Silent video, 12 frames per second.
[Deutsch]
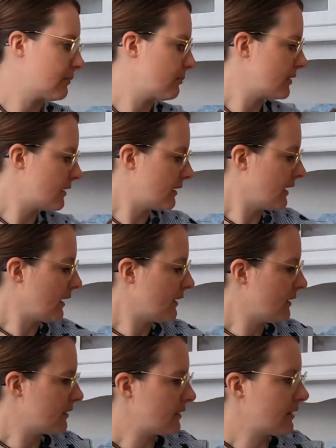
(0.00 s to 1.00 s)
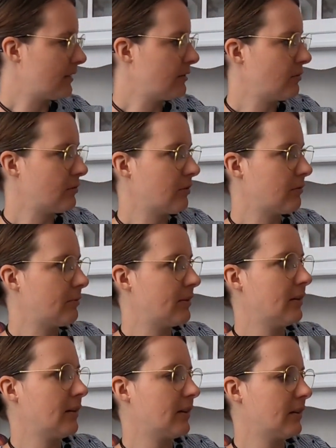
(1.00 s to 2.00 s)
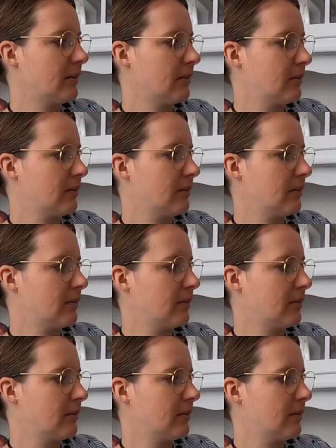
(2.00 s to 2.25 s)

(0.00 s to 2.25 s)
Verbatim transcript: mit der hier, die kann ich euch auch mal zeigen.